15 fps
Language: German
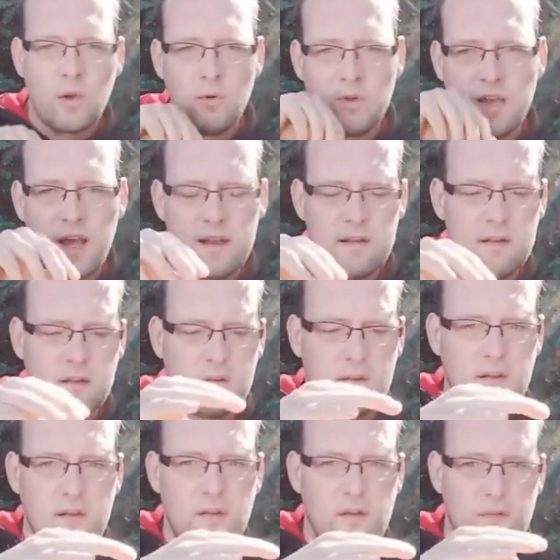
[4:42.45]
Und dann
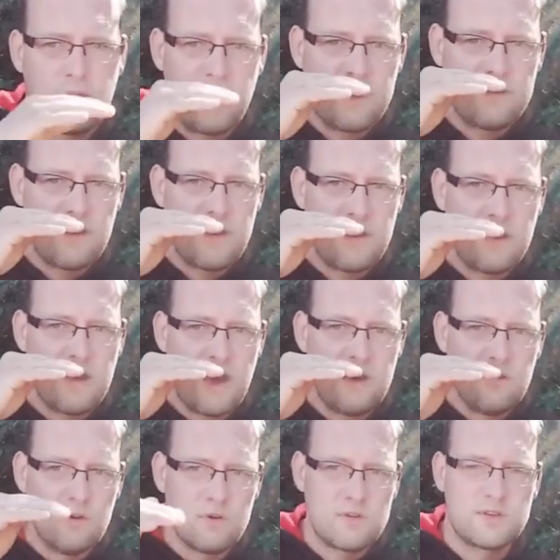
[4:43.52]
fängt er
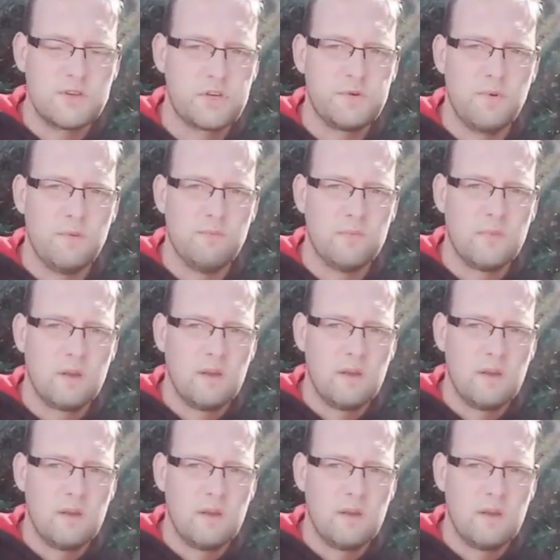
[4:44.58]
an loszuschwimmen.